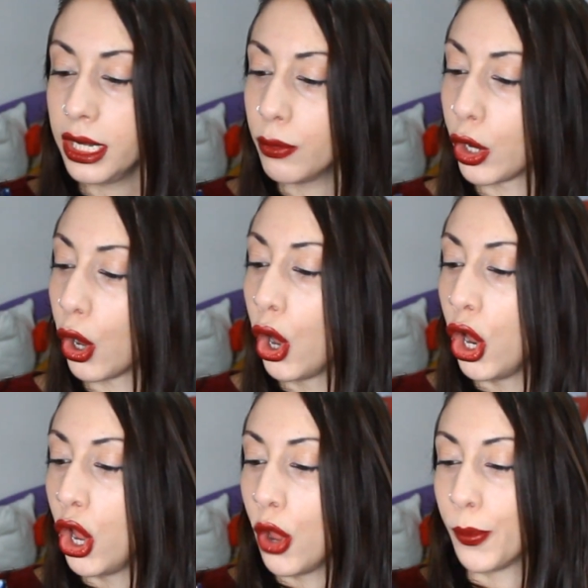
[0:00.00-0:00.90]
Y bueno,
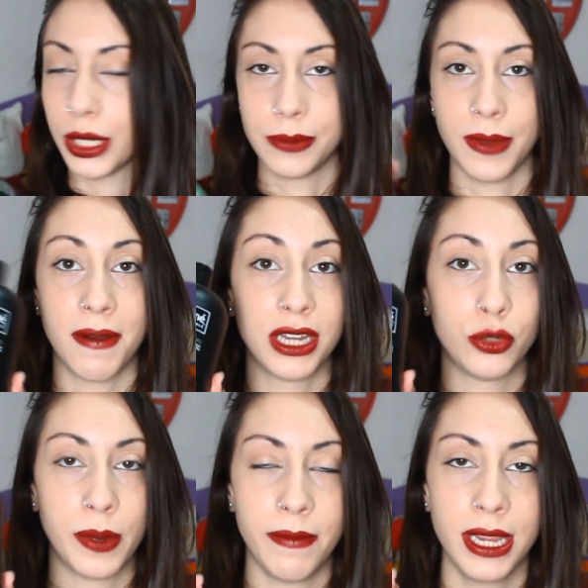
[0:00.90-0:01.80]
pues me van
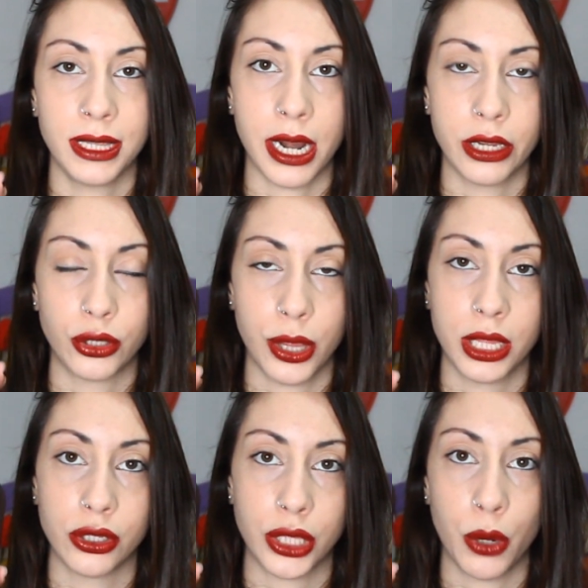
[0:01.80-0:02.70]
súper bien, trae
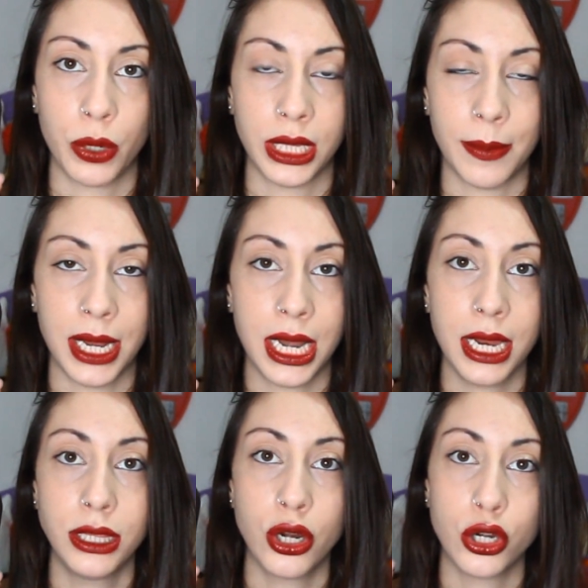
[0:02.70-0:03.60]
850
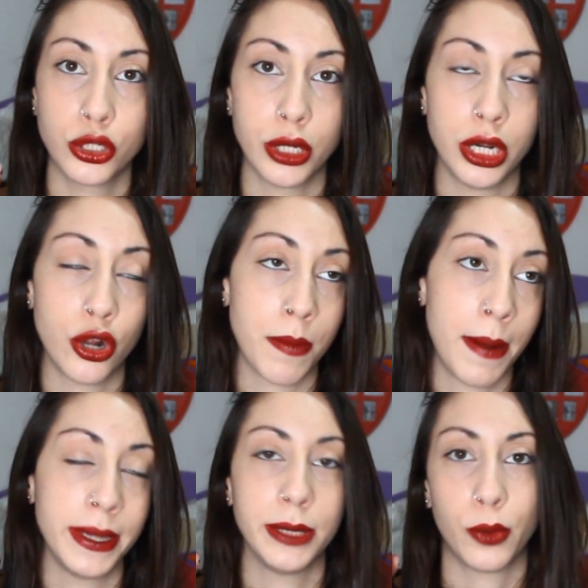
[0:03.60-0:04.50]
mililitros,
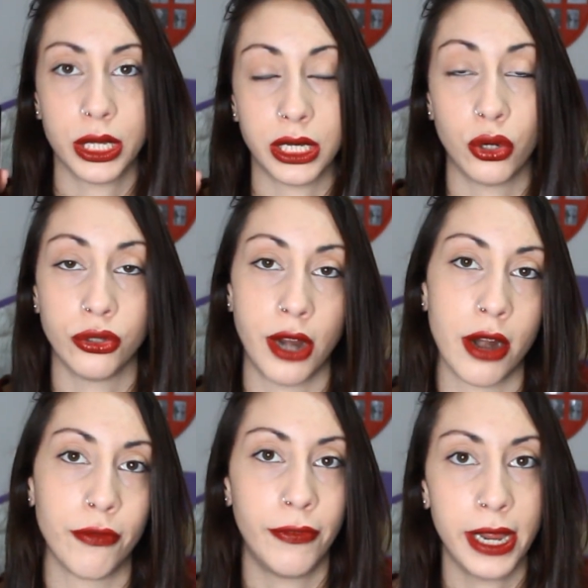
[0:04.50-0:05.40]
normalmente podéis
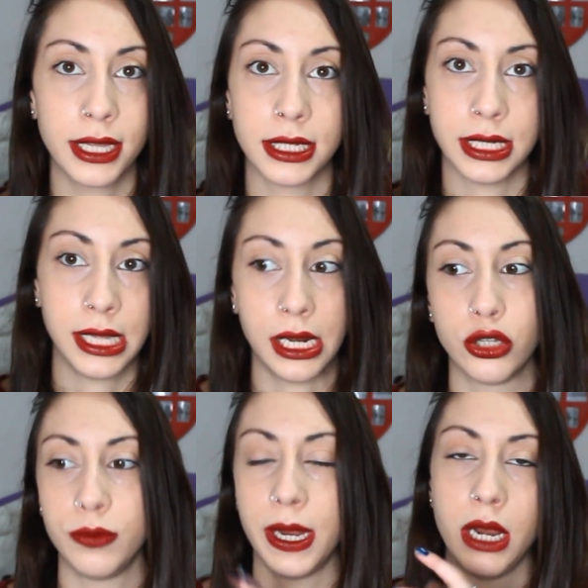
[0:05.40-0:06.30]
encontrar ofertas y tal,
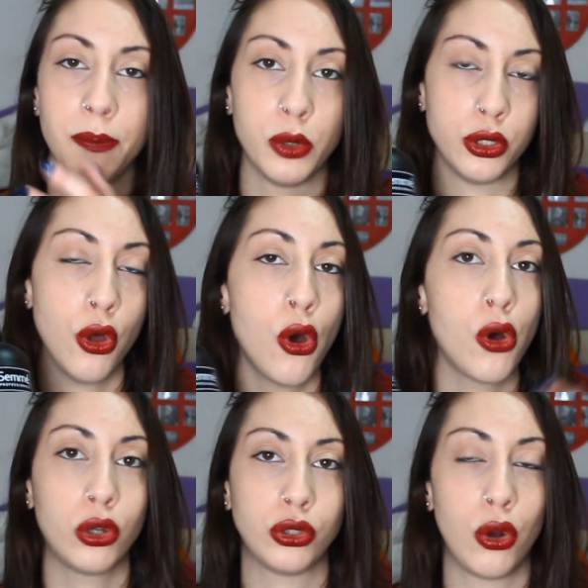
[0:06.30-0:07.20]
que os vienen pues
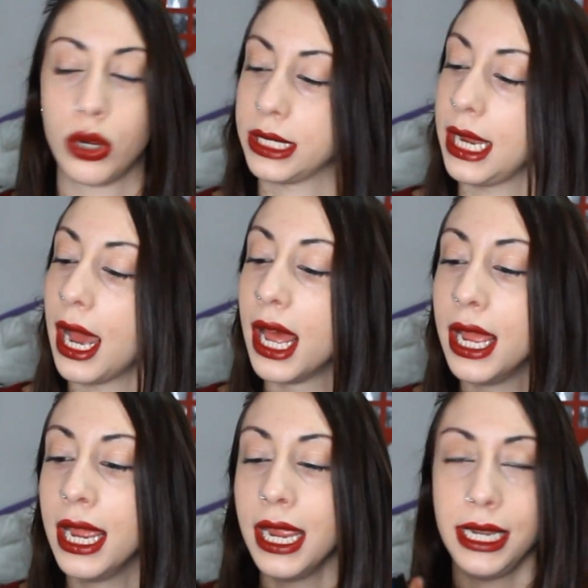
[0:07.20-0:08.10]
dos o lo que sea,
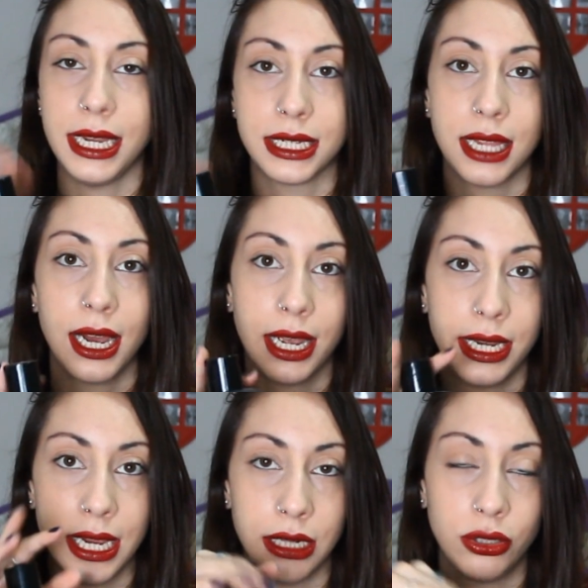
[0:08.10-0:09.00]
y están
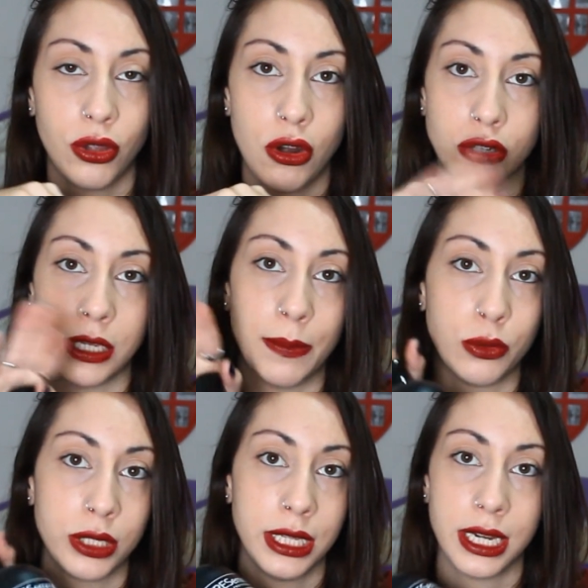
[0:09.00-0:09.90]
genial, todos los
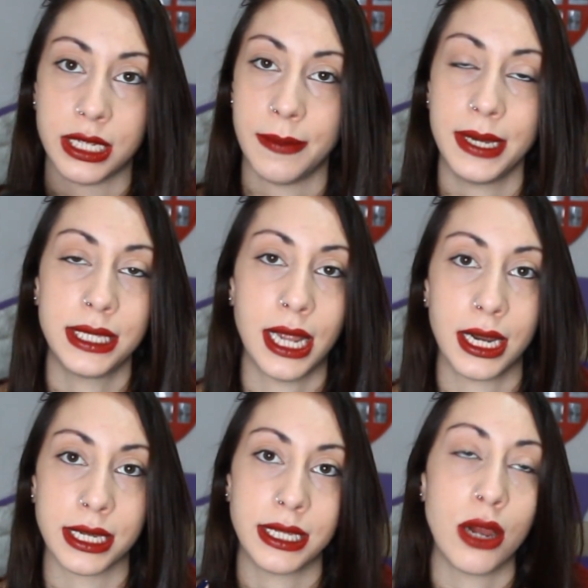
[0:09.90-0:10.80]
champús de 3 meses
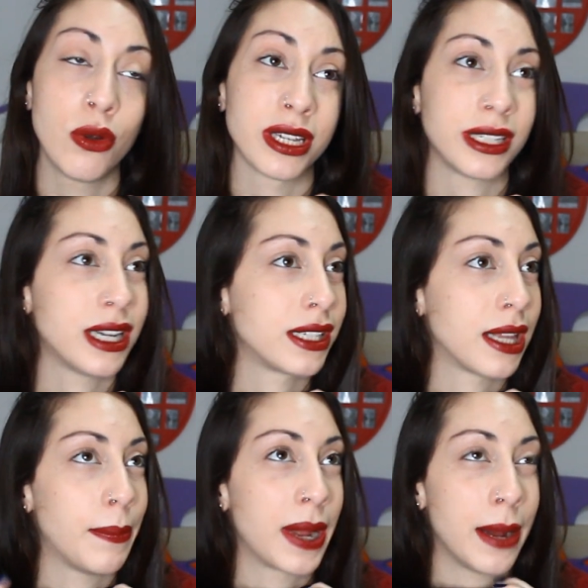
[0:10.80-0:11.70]
sea el que sea, aunque sea hasta